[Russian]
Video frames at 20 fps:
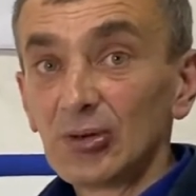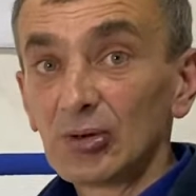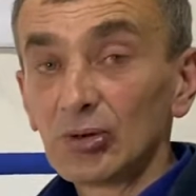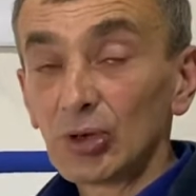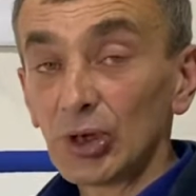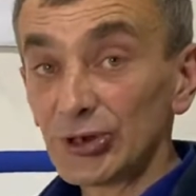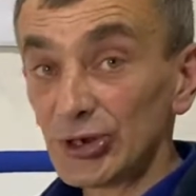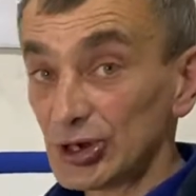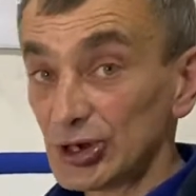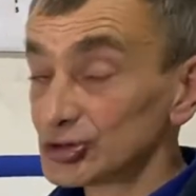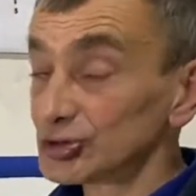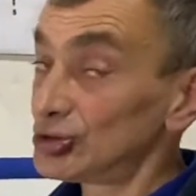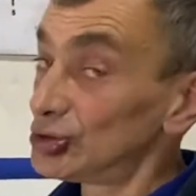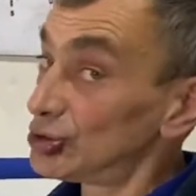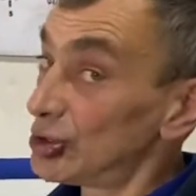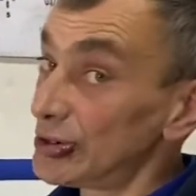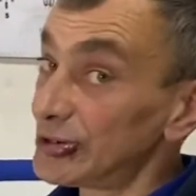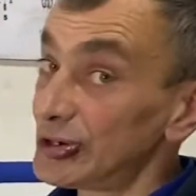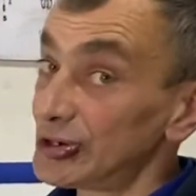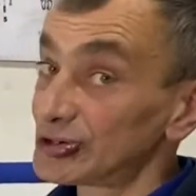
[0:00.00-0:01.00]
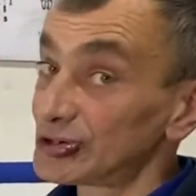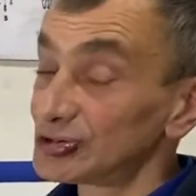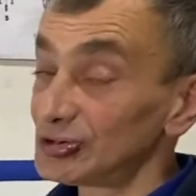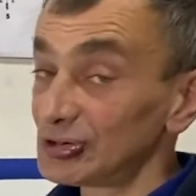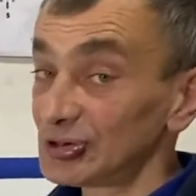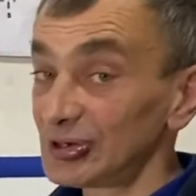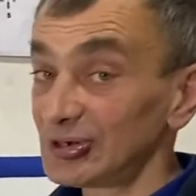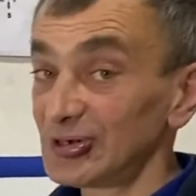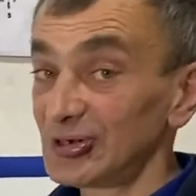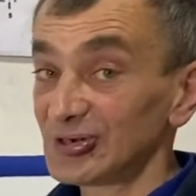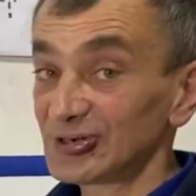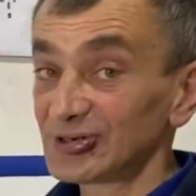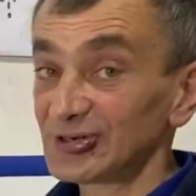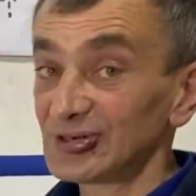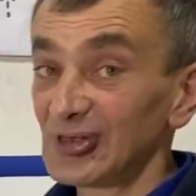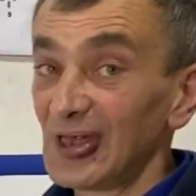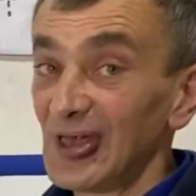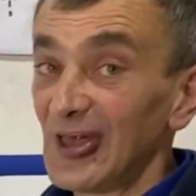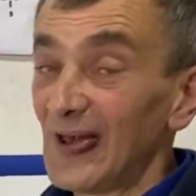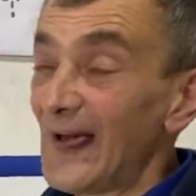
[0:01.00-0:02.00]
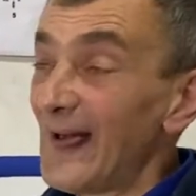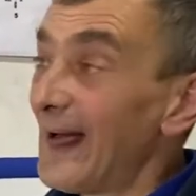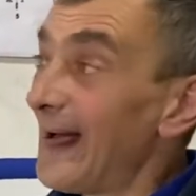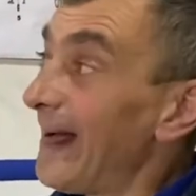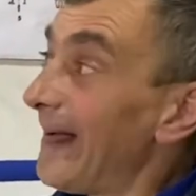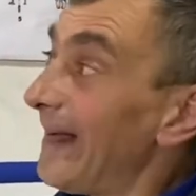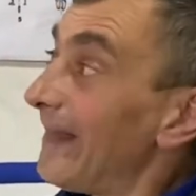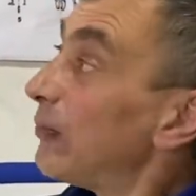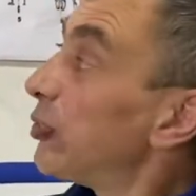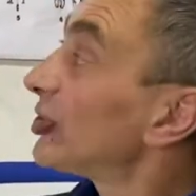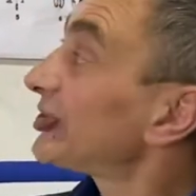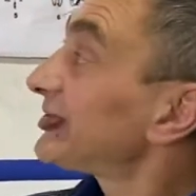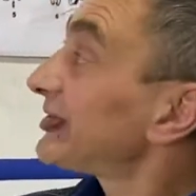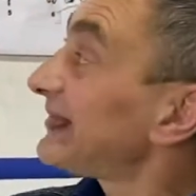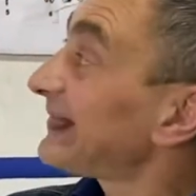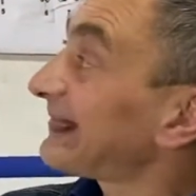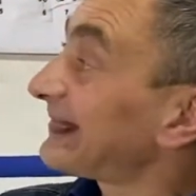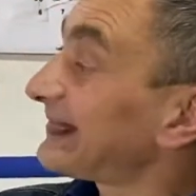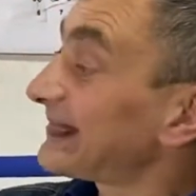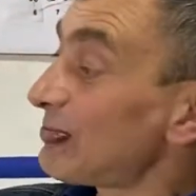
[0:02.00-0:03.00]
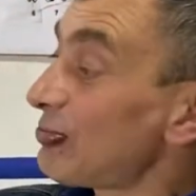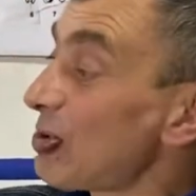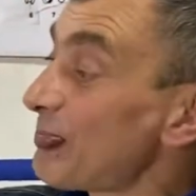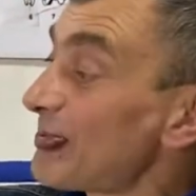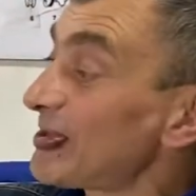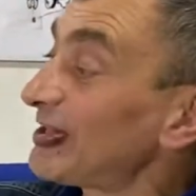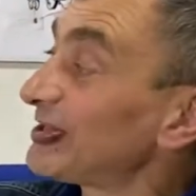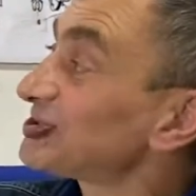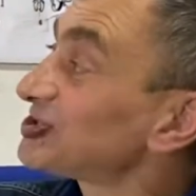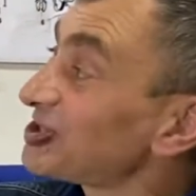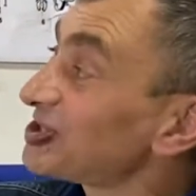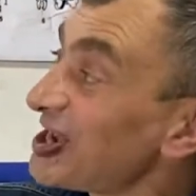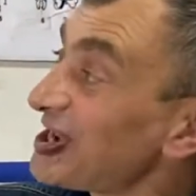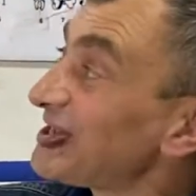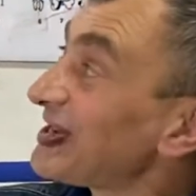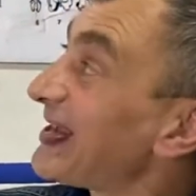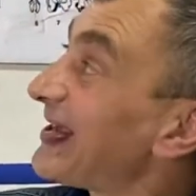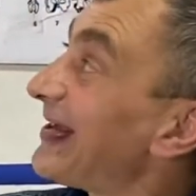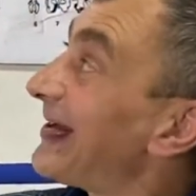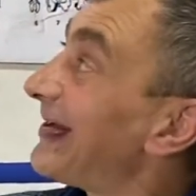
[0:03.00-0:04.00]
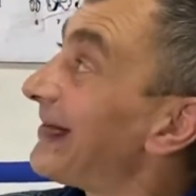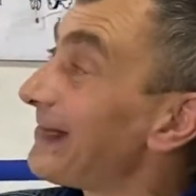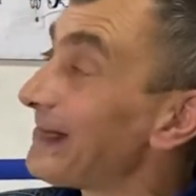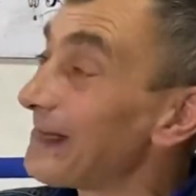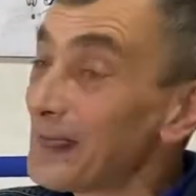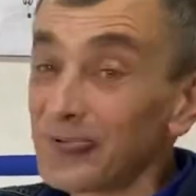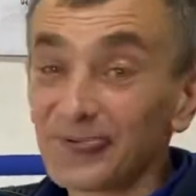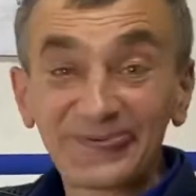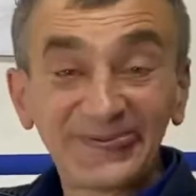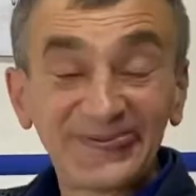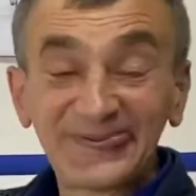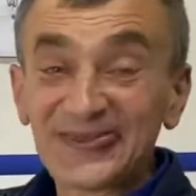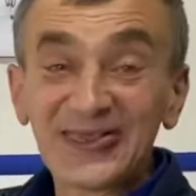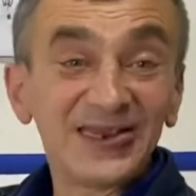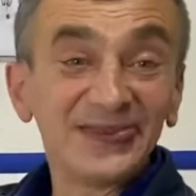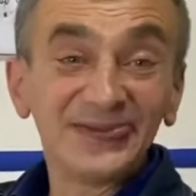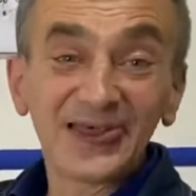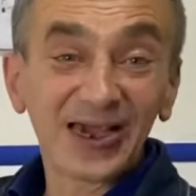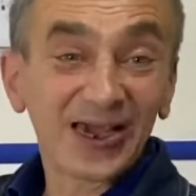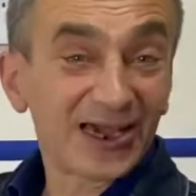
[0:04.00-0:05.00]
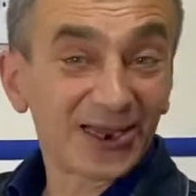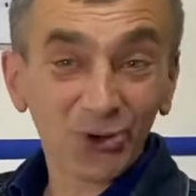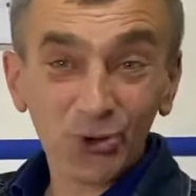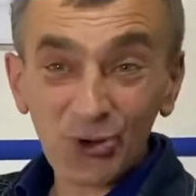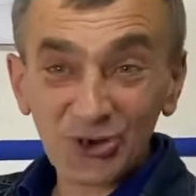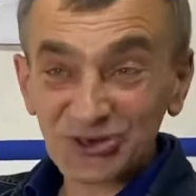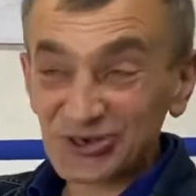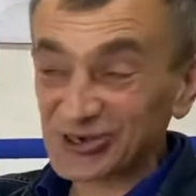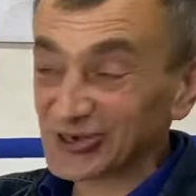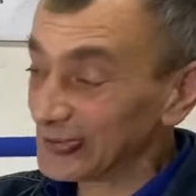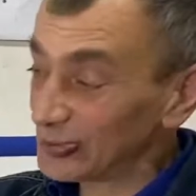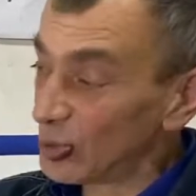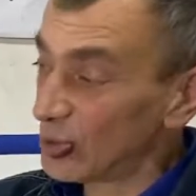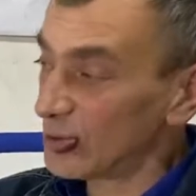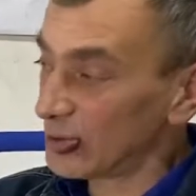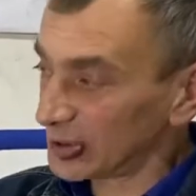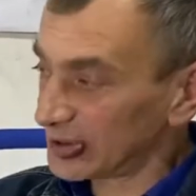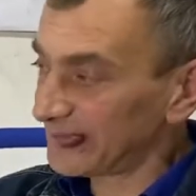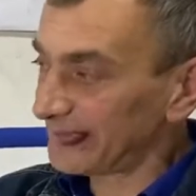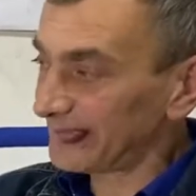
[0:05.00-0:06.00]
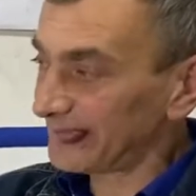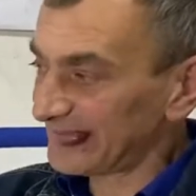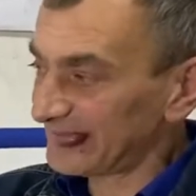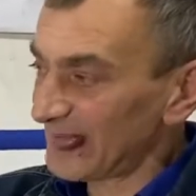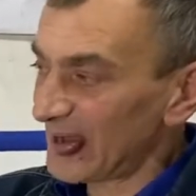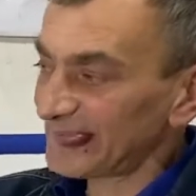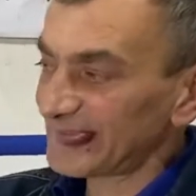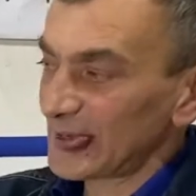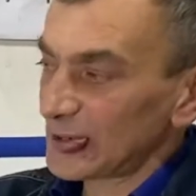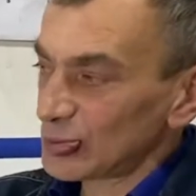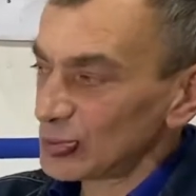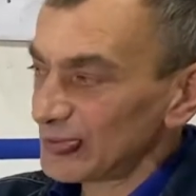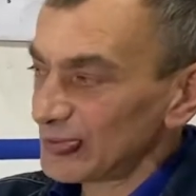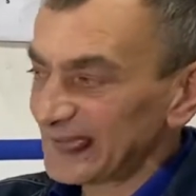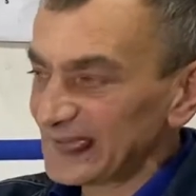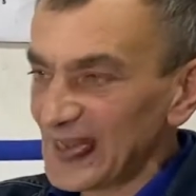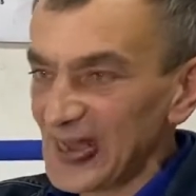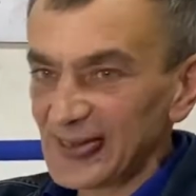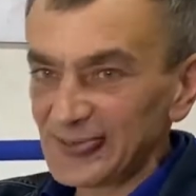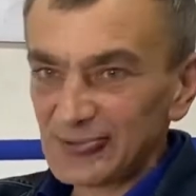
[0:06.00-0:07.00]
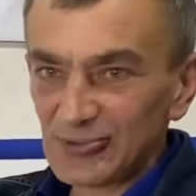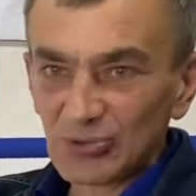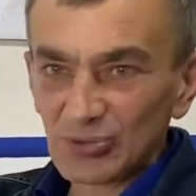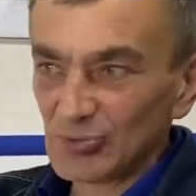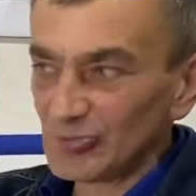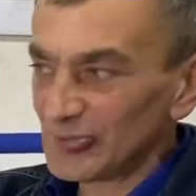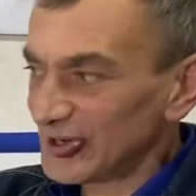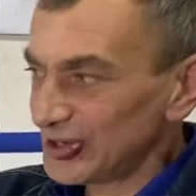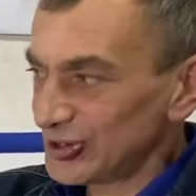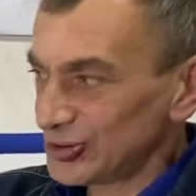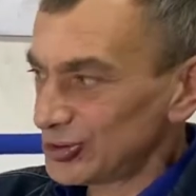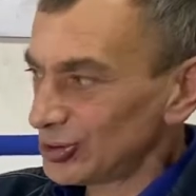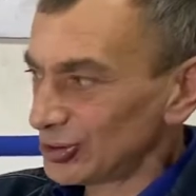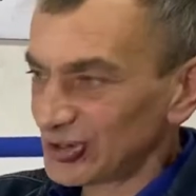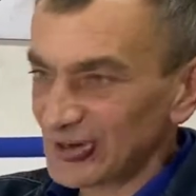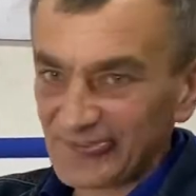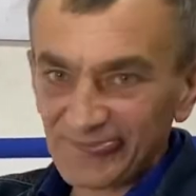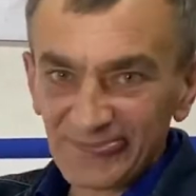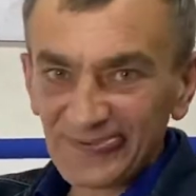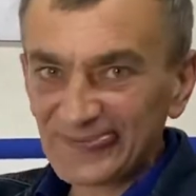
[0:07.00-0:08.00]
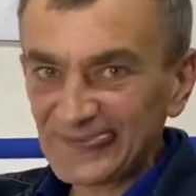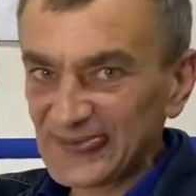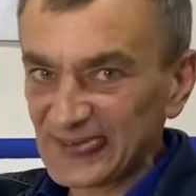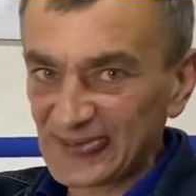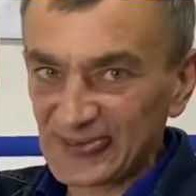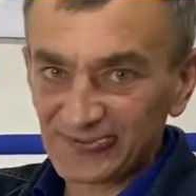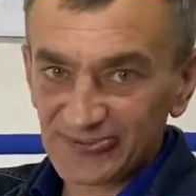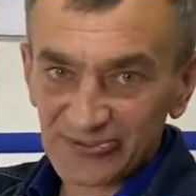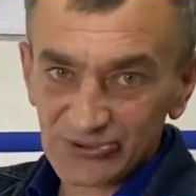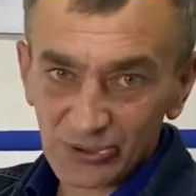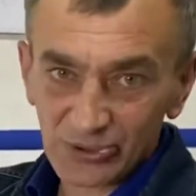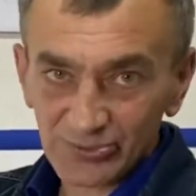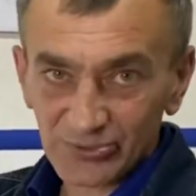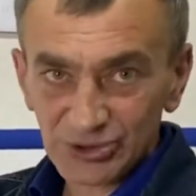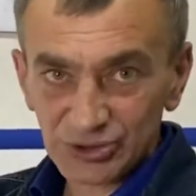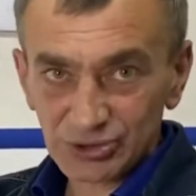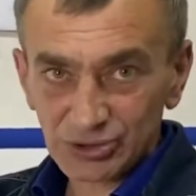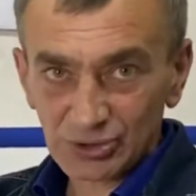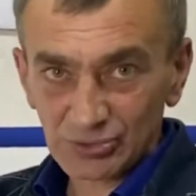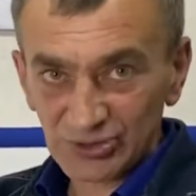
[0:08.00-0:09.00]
Конечно, конечно, конечно. Вот, хватит. вот из того положения в сильно хорошее, ну вот во вторую стадию мы ее до весны доведем еще.